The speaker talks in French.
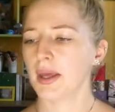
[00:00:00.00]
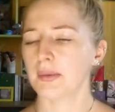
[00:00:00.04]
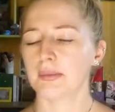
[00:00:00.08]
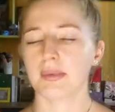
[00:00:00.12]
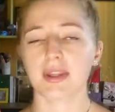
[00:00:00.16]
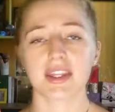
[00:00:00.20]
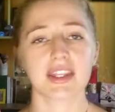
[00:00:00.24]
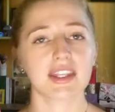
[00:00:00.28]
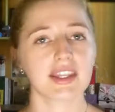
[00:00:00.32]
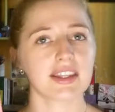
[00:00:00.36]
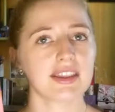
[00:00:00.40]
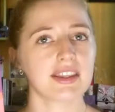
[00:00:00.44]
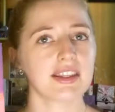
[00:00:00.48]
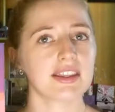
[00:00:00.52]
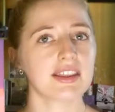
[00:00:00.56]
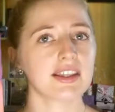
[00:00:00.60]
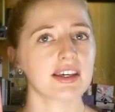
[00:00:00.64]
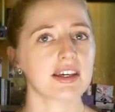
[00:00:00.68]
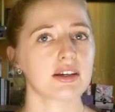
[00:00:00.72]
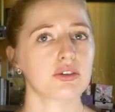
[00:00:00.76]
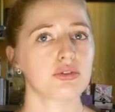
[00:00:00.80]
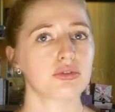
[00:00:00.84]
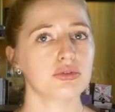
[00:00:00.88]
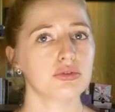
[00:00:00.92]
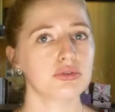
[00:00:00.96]
mais qui était
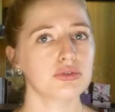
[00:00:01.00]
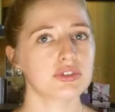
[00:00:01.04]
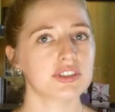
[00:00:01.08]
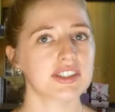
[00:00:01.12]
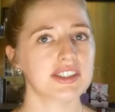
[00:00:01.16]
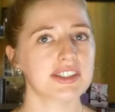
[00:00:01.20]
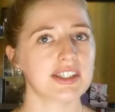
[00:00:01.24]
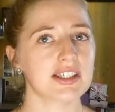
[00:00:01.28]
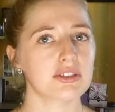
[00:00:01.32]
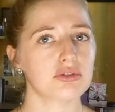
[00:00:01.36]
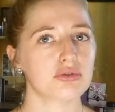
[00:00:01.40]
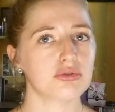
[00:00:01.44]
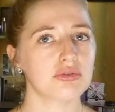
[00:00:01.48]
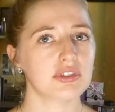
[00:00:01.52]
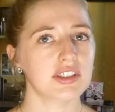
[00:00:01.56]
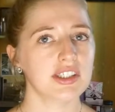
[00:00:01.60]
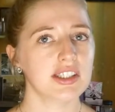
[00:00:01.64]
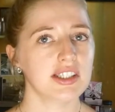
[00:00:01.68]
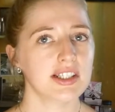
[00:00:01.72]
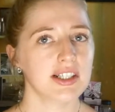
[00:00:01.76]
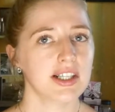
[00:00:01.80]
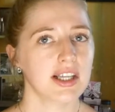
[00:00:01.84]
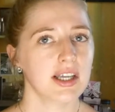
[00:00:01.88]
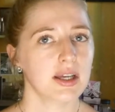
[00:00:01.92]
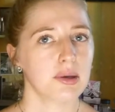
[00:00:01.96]
très connue aux États-Unis
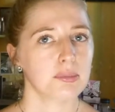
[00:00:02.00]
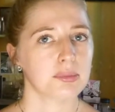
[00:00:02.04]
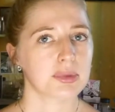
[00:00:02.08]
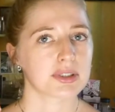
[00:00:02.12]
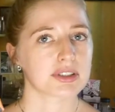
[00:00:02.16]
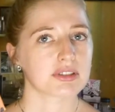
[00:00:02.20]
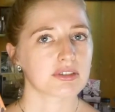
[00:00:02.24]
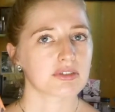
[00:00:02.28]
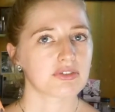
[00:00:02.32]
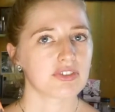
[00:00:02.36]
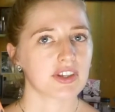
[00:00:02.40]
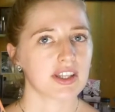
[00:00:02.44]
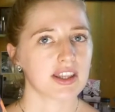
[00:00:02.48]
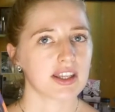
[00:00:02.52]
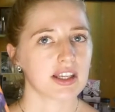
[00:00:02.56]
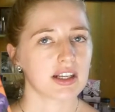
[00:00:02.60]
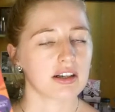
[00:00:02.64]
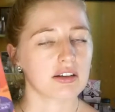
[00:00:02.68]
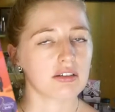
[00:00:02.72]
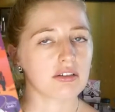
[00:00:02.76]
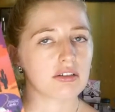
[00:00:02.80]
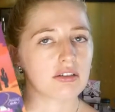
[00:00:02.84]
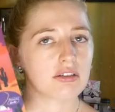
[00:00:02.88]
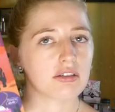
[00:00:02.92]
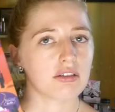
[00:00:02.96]
parce qu'en fait
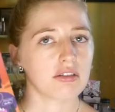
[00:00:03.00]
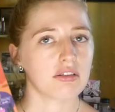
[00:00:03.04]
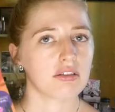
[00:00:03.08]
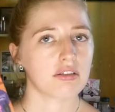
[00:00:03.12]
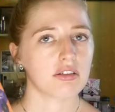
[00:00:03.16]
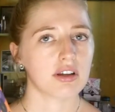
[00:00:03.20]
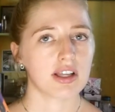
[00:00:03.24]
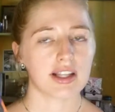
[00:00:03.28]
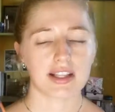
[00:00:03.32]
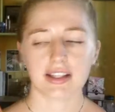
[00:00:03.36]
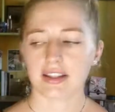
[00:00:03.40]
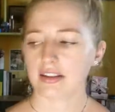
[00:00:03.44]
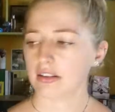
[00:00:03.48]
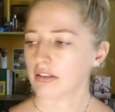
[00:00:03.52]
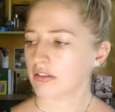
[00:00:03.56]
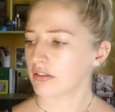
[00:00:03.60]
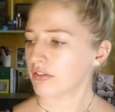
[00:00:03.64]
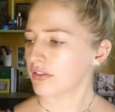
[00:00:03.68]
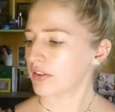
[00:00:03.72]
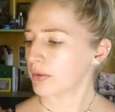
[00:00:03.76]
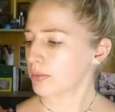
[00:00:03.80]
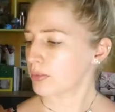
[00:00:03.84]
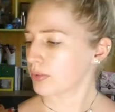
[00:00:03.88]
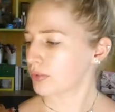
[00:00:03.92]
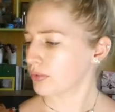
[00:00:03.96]
elle, euh,
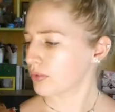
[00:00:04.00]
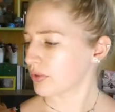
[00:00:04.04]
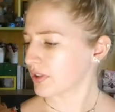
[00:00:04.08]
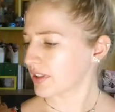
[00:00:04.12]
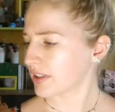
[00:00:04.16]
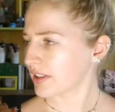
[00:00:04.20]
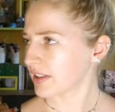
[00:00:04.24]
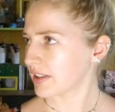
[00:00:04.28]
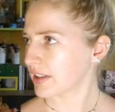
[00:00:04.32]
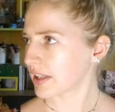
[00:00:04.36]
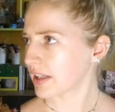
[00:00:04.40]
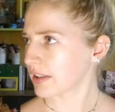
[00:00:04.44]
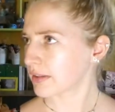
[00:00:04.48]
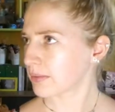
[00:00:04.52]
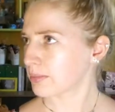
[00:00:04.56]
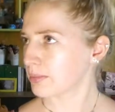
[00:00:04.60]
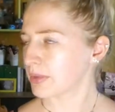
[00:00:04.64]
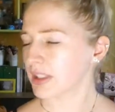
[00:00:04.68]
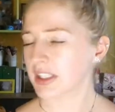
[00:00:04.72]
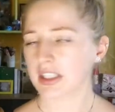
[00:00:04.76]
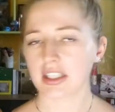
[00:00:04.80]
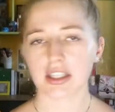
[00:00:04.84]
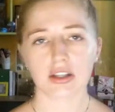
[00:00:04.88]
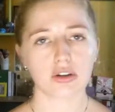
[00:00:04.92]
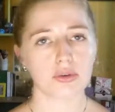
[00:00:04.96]
fait plus de
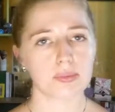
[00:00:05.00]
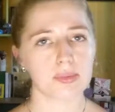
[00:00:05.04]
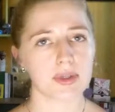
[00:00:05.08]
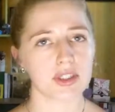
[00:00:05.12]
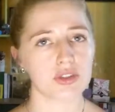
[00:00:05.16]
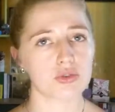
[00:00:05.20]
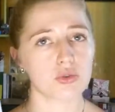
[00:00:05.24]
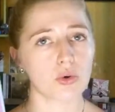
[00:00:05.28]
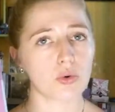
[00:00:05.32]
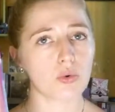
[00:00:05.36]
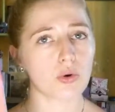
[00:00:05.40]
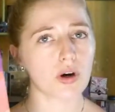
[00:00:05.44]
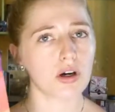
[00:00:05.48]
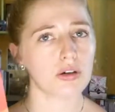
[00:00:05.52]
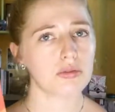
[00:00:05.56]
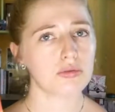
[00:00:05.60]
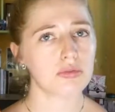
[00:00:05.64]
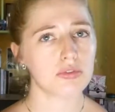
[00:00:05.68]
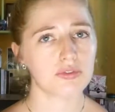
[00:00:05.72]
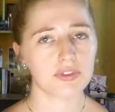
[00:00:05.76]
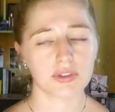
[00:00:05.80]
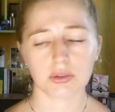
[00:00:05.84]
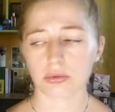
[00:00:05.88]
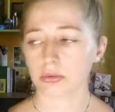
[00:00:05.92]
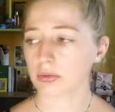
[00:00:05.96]
4000 km, je crois, ou
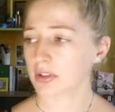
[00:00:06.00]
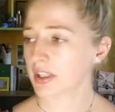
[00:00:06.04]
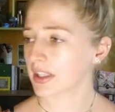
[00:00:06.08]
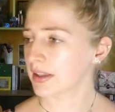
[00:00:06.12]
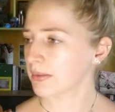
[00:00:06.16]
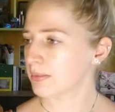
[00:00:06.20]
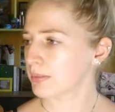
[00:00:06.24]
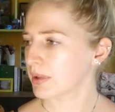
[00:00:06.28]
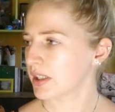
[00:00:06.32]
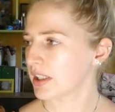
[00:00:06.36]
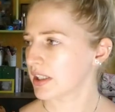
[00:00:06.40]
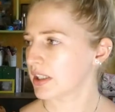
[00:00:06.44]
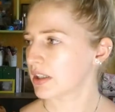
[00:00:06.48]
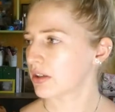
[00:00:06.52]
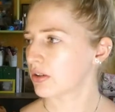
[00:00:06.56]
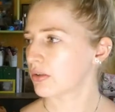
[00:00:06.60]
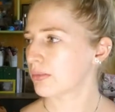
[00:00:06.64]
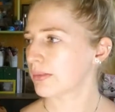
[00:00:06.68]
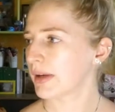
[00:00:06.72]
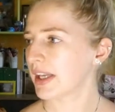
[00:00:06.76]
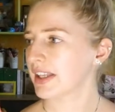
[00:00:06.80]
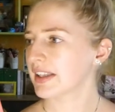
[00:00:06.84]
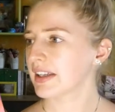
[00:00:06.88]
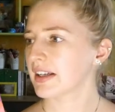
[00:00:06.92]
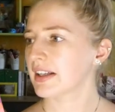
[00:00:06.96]
environ 4000
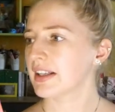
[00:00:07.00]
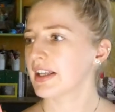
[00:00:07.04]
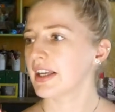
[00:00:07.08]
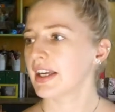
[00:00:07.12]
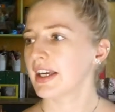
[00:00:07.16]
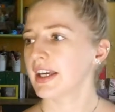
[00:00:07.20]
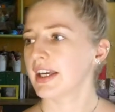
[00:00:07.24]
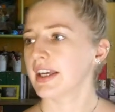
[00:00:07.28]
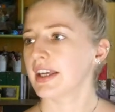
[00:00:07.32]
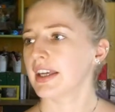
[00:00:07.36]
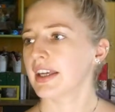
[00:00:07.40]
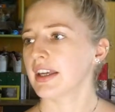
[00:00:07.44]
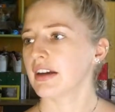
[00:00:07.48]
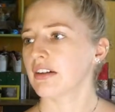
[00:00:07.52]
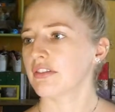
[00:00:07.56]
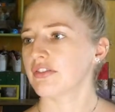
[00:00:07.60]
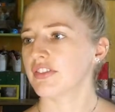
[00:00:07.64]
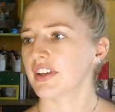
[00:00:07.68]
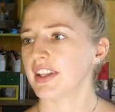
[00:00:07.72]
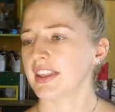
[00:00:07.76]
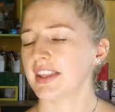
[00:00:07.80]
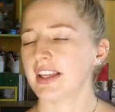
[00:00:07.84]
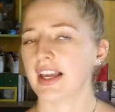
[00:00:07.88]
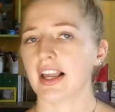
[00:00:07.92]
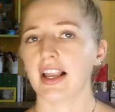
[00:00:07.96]
km, et en
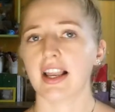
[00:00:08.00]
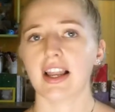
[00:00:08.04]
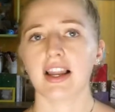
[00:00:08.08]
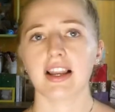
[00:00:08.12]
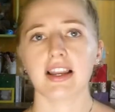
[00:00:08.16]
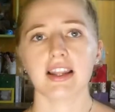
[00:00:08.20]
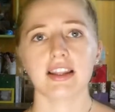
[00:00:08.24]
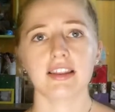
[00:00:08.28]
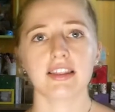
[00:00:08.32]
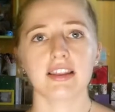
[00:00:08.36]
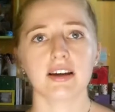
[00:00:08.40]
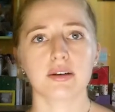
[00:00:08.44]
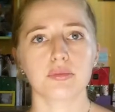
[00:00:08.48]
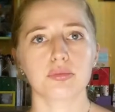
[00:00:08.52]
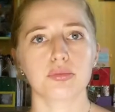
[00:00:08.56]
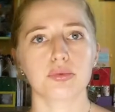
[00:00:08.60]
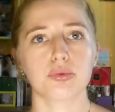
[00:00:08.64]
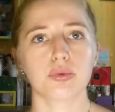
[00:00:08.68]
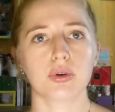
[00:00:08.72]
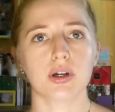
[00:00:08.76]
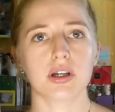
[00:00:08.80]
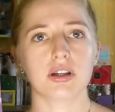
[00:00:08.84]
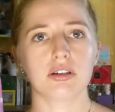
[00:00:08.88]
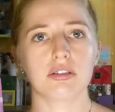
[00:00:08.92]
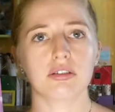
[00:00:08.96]
fait elle allait d'un
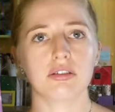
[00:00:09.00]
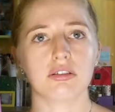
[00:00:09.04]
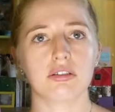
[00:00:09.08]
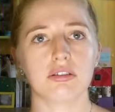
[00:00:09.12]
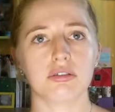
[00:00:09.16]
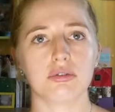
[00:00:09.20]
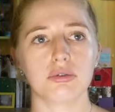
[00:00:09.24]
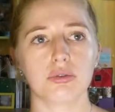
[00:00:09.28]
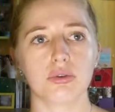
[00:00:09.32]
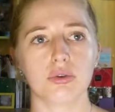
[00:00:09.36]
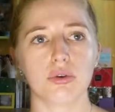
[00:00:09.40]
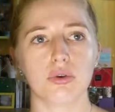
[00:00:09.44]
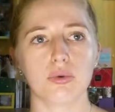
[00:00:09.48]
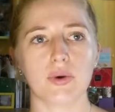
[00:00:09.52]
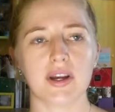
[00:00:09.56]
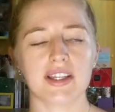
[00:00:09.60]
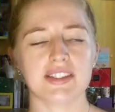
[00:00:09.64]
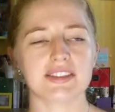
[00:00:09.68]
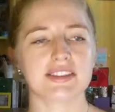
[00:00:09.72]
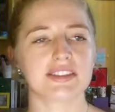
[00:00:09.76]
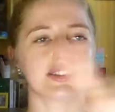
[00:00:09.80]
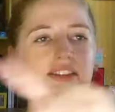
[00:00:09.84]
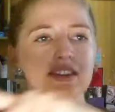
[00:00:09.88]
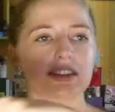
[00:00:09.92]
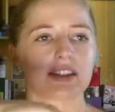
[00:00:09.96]
point de
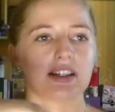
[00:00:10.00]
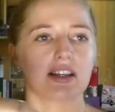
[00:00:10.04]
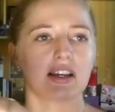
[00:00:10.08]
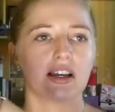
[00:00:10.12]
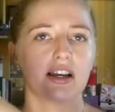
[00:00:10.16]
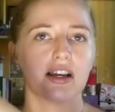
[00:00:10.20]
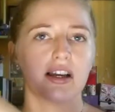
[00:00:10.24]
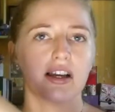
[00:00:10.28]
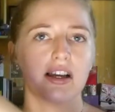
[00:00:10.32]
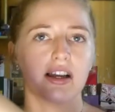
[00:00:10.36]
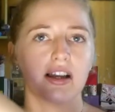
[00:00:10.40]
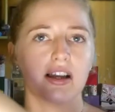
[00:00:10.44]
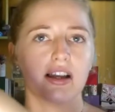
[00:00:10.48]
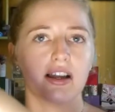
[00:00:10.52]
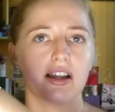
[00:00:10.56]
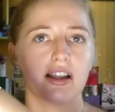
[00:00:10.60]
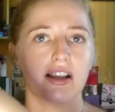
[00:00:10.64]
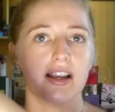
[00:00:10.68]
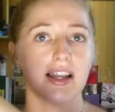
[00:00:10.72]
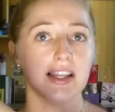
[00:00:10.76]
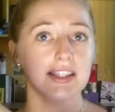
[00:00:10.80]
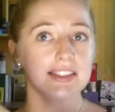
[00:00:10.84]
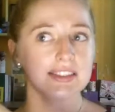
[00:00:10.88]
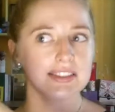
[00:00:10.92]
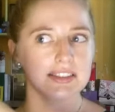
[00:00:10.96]
l'ouest à
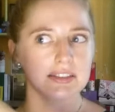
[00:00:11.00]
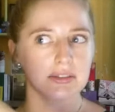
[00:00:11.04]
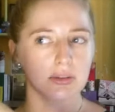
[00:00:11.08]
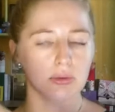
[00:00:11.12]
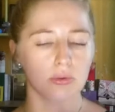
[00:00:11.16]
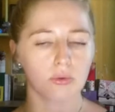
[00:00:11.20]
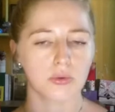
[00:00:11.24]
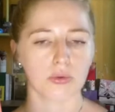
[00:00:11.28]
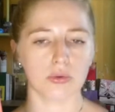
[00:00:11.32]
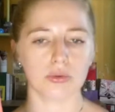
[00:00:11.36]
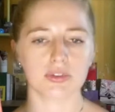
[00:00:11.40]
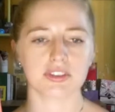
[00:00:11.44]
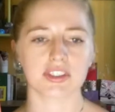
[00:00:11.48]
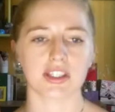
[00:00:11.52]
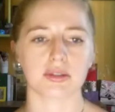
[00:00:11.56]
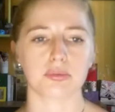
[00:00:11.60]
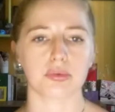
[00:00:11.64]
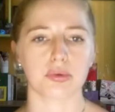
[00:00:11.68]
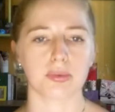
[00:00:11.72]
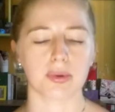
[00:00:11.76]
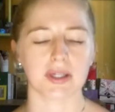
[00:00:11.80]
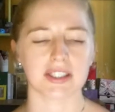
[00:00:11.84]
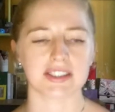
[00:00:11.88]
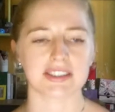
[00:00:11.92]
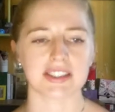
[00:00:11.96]
l'est en gros c'est à
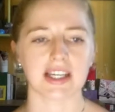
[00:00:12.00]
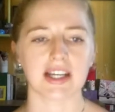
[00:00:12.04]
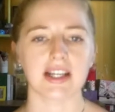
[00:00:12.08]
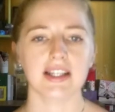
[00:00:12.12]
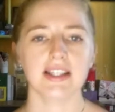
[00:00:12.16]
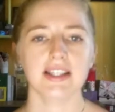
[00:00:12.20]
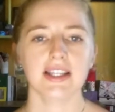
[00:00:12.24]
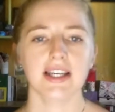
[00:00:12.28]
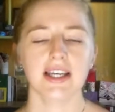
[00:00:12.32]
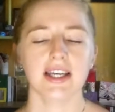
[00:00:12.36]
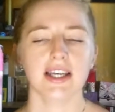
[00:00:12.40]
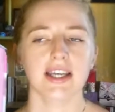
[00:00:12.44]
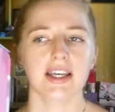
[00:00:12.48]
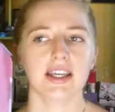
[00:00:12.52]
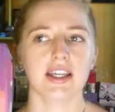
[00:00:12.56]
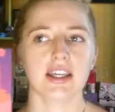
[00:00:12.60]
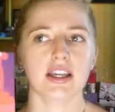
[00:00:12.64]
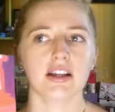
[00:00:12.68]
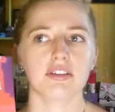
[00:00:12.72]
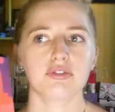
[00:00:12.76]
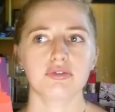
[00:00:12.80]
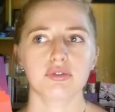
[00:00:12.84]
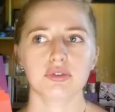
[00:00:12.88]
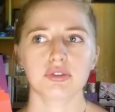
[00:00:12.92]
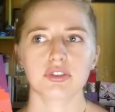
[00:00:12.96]
peu près ça et
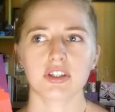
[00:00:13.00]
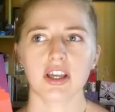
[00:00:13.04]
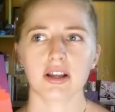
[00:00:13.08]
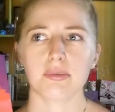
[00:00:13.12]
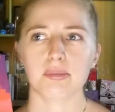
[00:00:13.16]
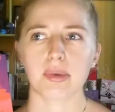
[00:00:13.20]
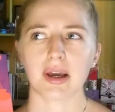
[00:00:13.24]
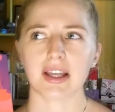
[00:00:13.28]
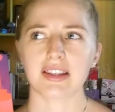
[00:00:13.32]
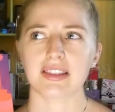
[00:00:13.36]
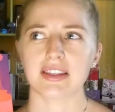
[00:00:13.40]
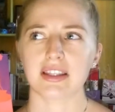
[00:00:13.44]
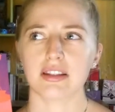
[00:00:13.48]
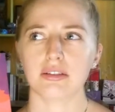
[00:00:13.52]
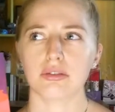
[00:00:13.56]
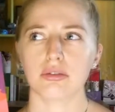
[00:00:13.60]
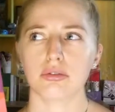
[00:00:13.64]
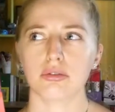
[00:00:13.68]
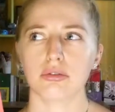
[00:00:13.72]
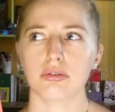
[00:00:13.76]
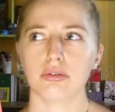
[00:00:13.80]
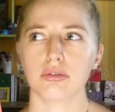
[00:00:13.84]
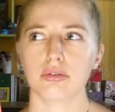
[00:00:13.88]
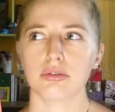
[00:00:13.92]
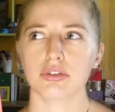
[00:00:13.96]
elle faisait elle partait
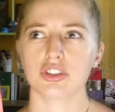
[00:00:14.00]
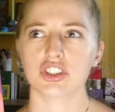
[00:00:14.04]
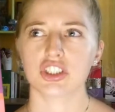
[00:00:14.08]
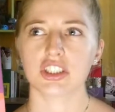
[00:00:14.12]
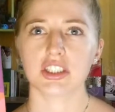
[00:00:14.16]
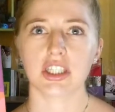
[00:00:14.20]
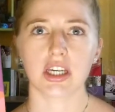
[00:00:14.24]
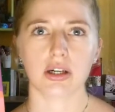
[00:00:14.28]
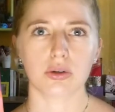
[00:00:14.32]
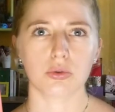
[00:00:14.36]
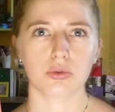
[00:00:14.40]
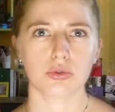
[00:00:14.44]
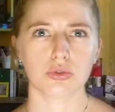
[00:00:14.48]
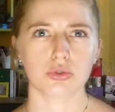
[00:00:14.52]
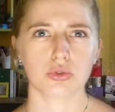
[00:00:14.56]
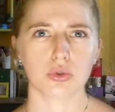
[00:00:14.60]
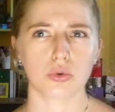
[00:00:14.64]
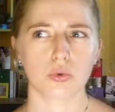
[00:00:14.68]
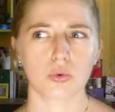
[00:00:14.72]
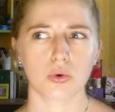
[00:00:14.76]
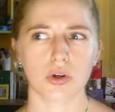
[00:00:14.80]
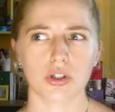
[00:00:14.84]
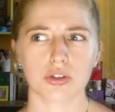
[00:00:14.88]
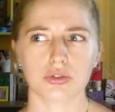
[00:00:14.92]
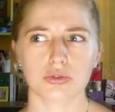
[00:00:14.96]
de Chicago je
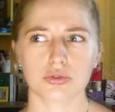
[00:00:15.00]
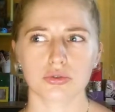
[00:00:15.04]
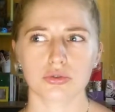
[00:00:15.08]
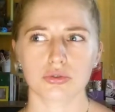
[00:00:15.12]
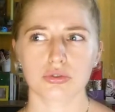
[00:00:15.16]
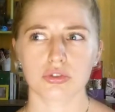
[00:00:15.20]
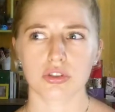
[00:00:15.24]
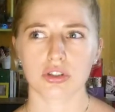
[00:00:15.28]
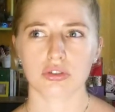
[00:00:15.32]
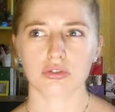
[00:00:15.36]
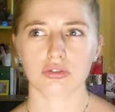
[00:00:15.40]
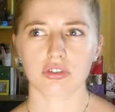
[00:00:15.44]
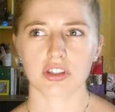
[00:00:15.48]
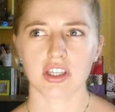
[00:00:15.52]
crois jusqu'en